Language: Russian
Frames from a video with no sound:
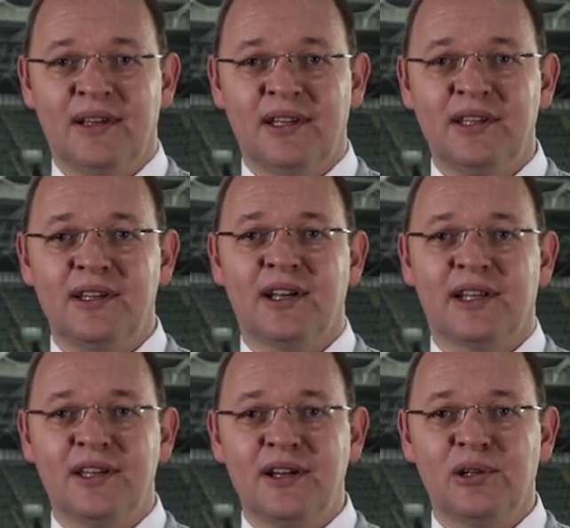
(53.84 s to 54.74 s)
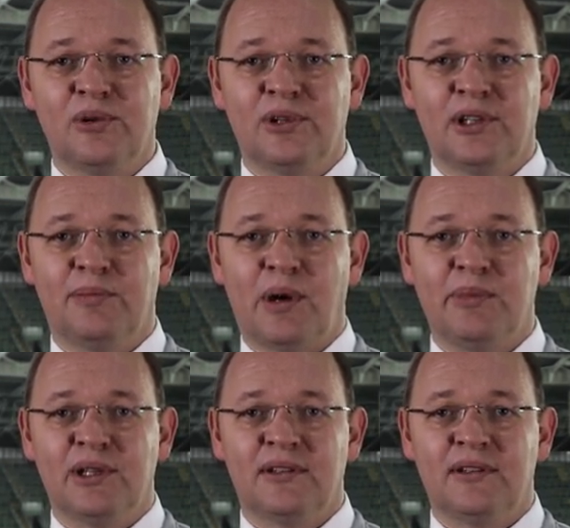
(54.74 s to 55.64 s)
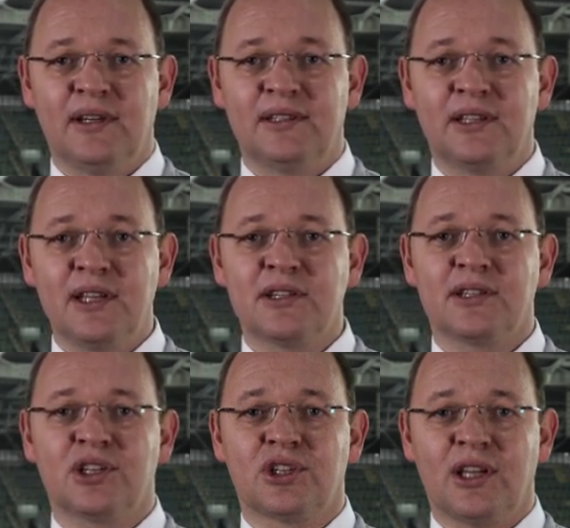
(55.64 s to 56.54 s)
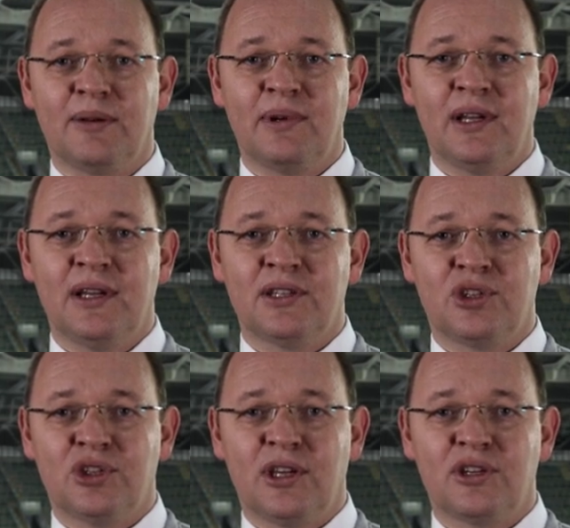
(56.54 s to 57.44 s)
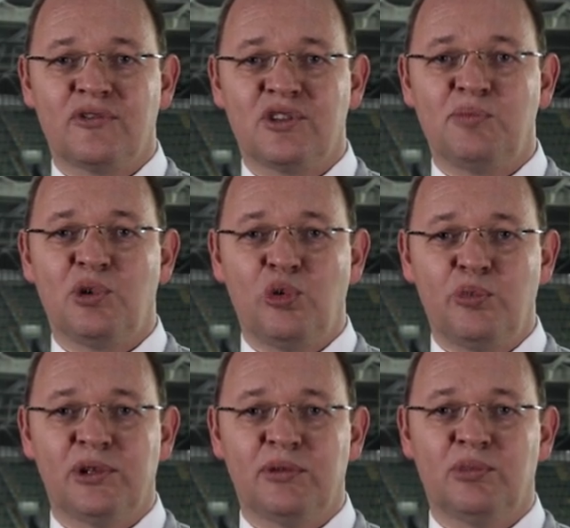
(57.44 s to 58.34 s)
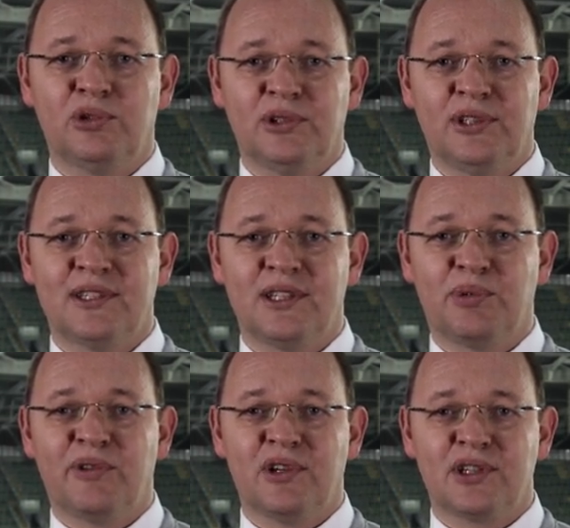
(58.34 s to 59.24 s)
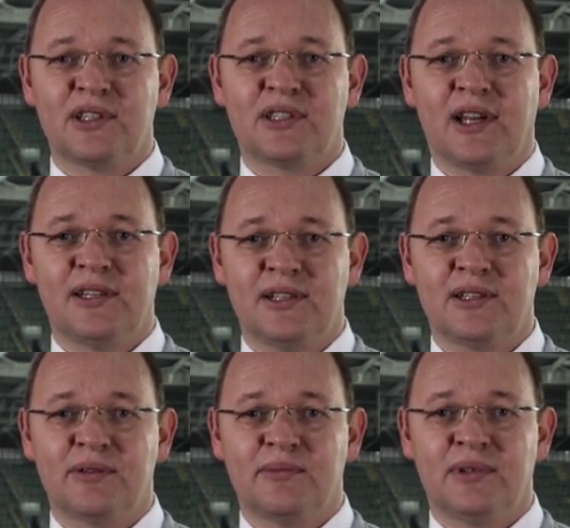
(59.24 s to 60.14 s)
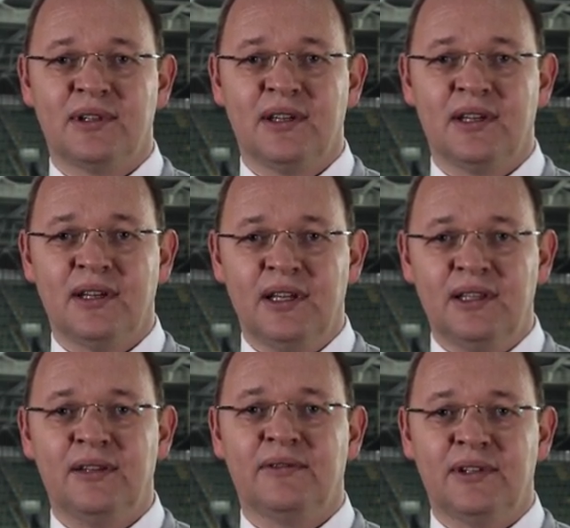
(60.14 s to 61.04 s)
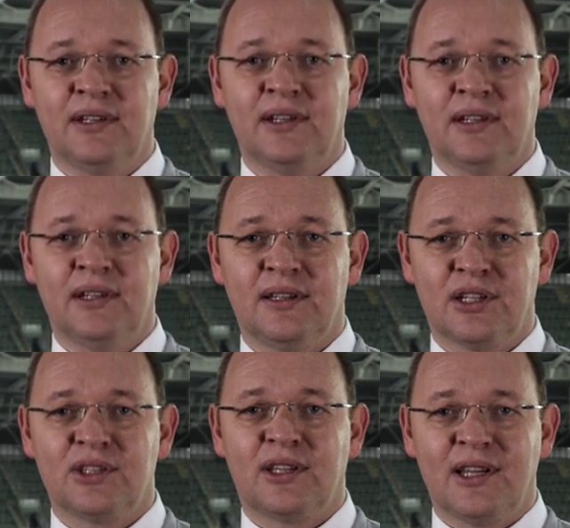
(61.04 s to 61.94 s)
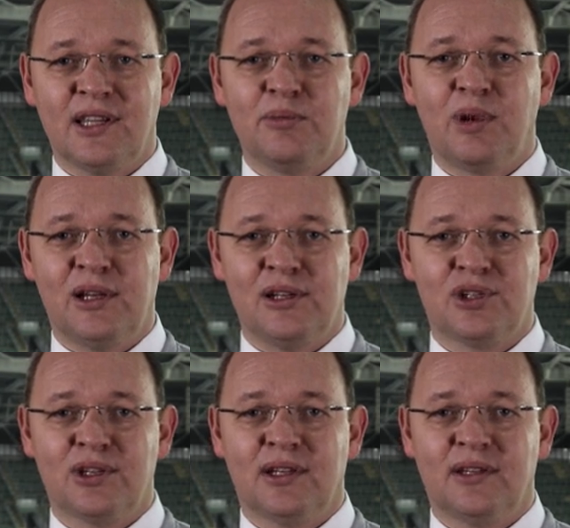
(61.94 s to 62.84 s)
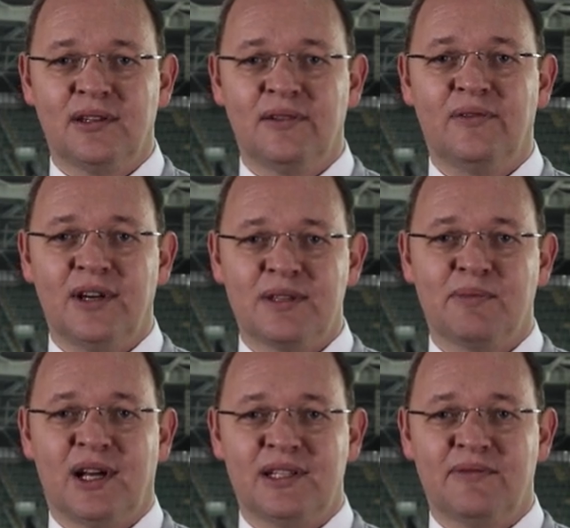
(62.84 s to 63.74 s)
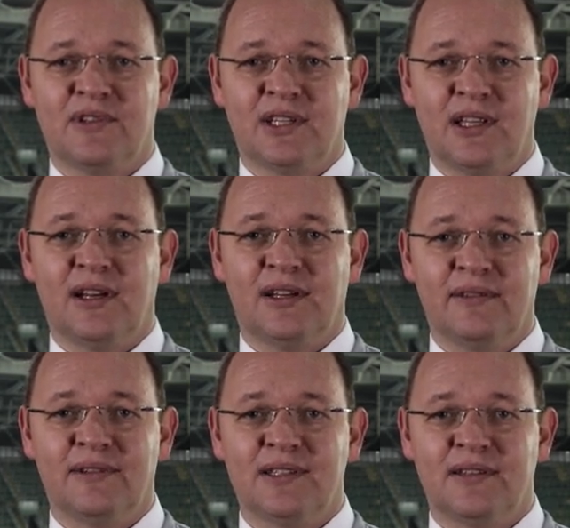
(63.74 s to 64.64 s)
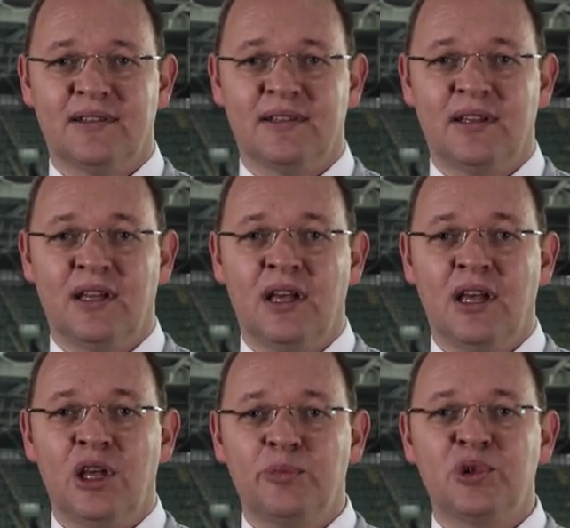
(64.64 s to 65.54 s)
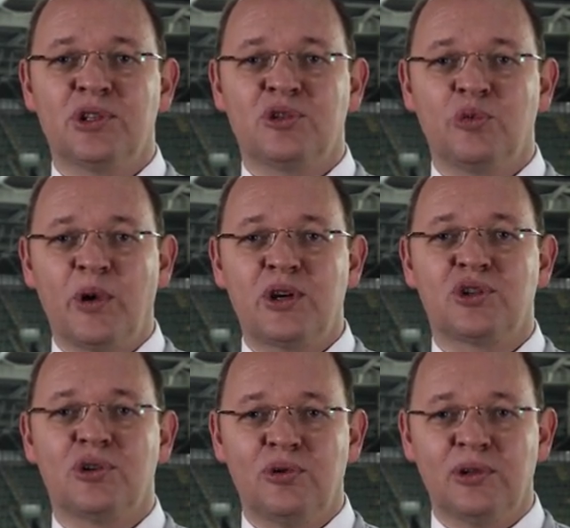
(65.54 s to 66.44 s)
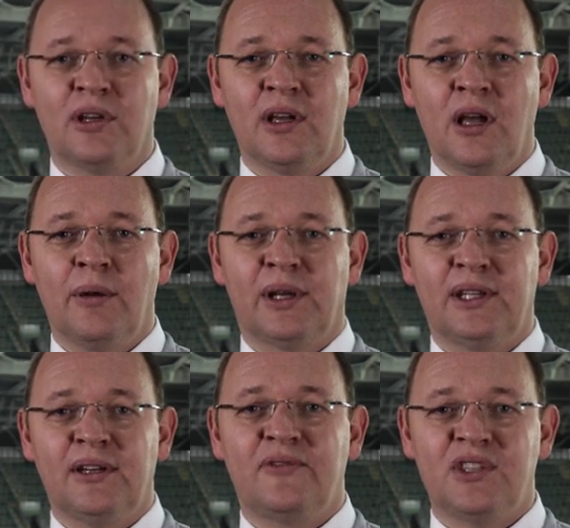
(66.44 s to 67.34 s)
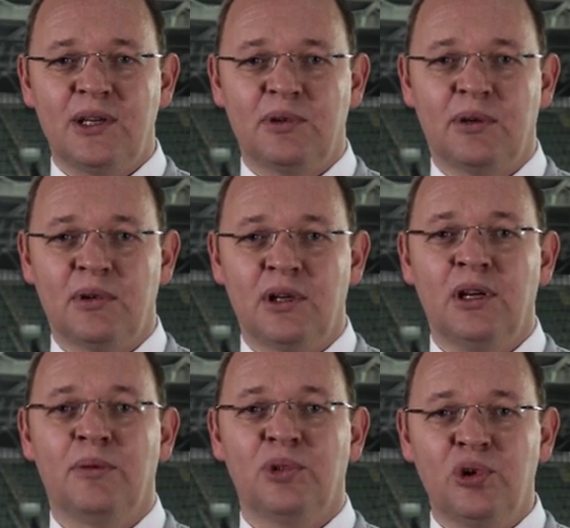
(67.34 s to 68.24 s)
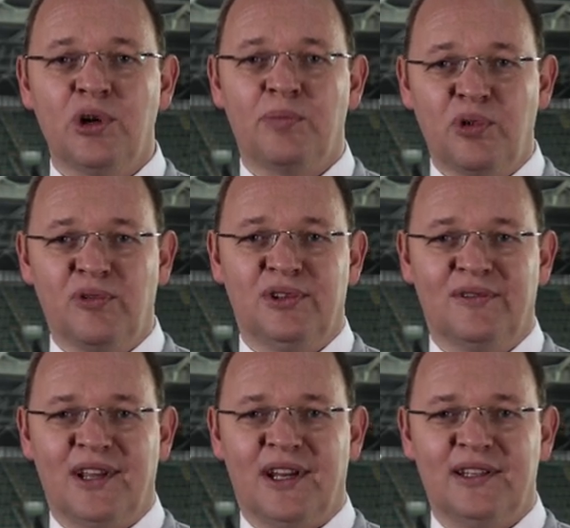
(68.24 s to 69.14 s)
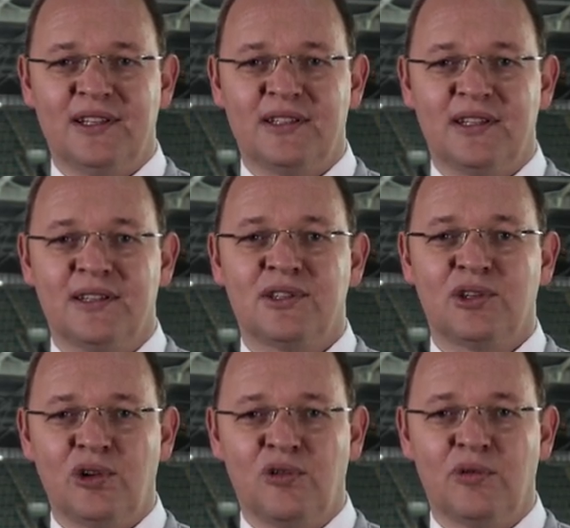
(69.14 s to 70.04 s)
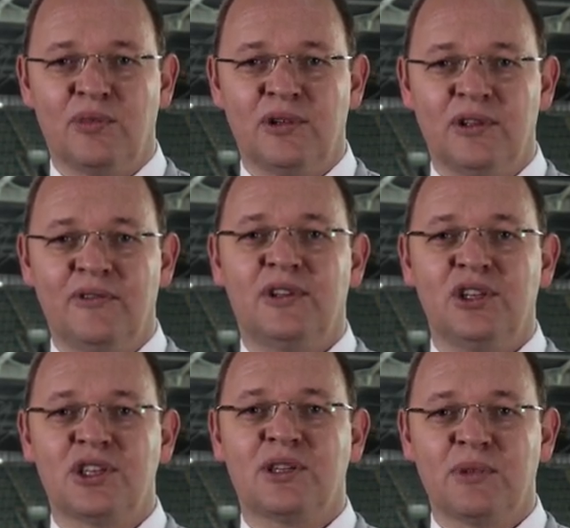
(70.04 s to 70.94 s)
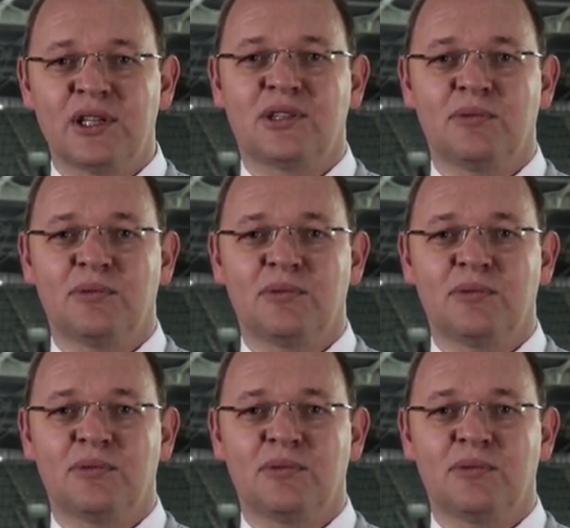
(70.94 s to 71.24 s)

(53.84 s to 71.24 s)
Это игроки, голодные до побед, это тренерский штаб, сочетающий в себе опыт, молодость и приверженность традициям. Это вы, наши дорогие болельщики. Вас мы хотим всегда радовать. И пусть наступающий год подарит всем нам много поводов для радости. С новым 2017